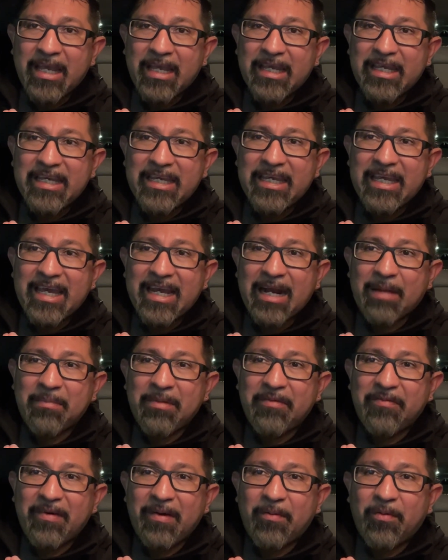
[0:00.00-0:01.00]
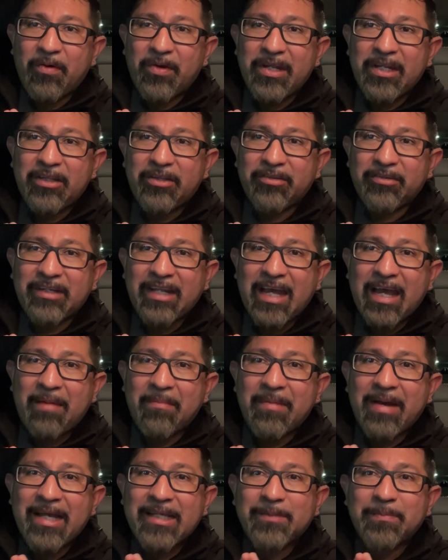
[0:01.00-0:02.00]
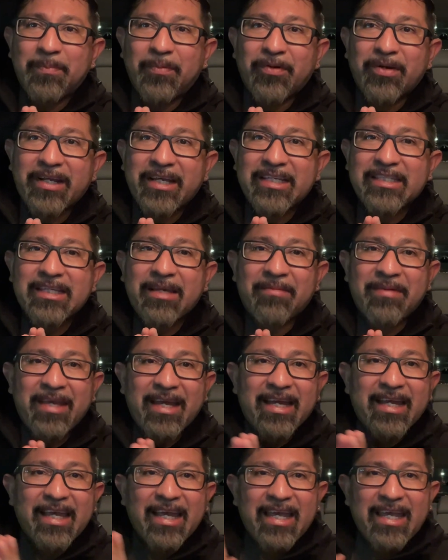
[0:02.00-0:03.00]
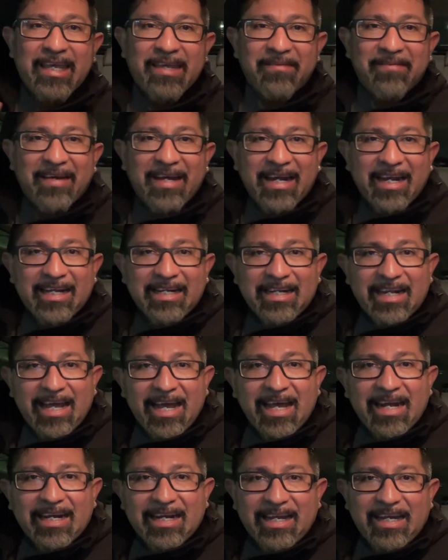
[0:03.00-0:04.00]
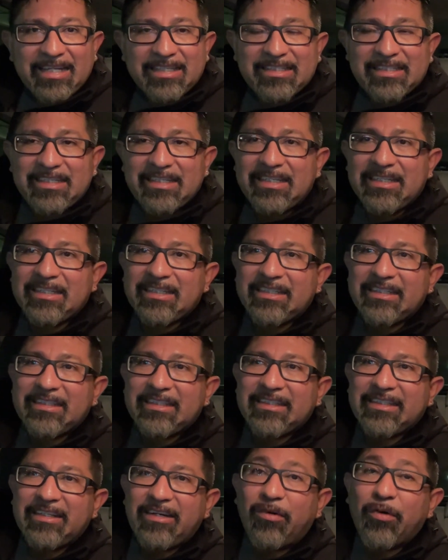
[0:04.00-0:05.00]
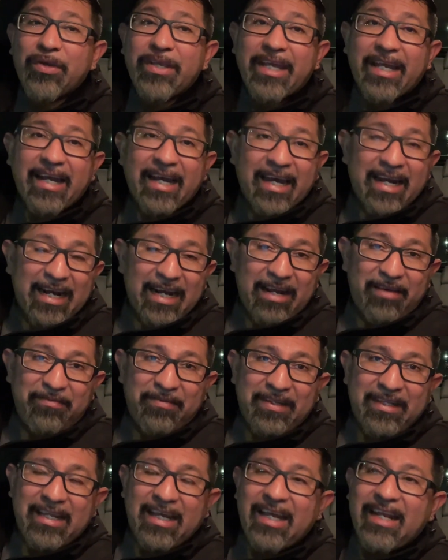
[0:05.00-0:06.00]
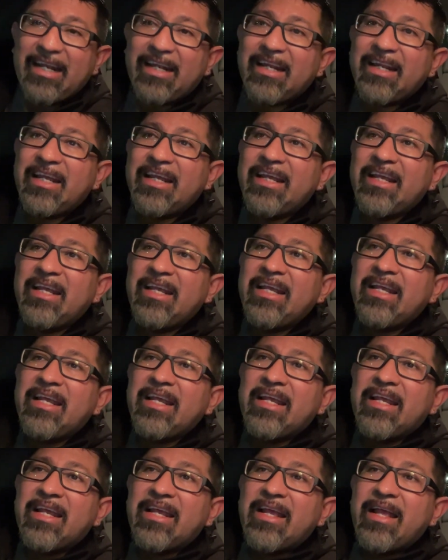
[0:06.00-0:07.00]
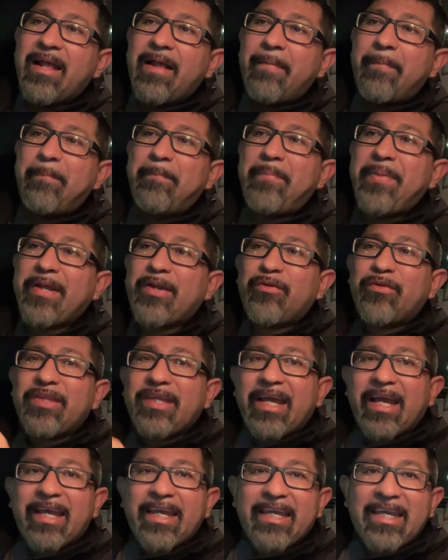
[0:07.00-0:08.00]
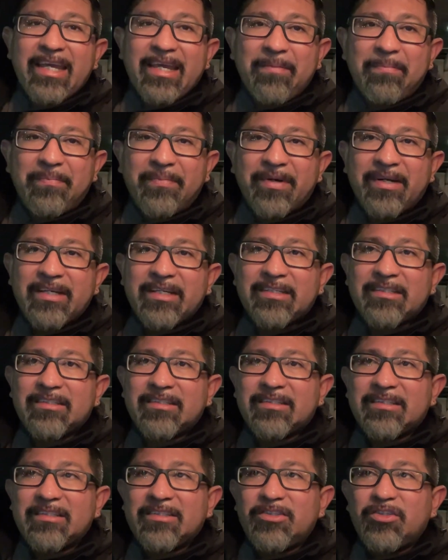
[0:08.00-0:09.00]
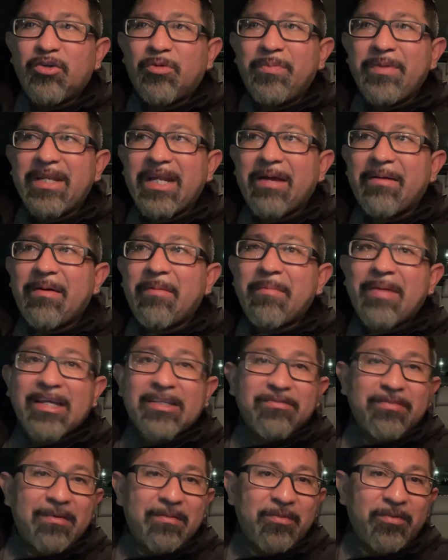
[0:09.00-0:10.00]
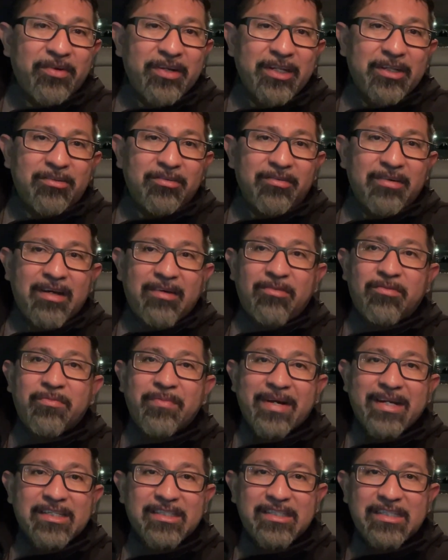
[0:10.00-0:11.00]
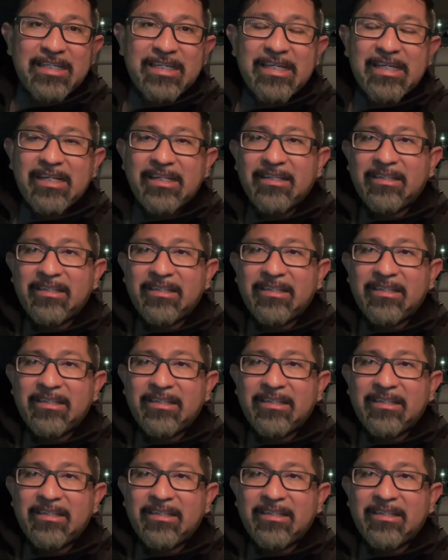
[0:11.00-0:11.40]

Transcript: Y era mi favorito nada más porque sabía que iba a ganar casi o llegar a la final. Pero de ahí, pues yo miraba más favorito a un Brasil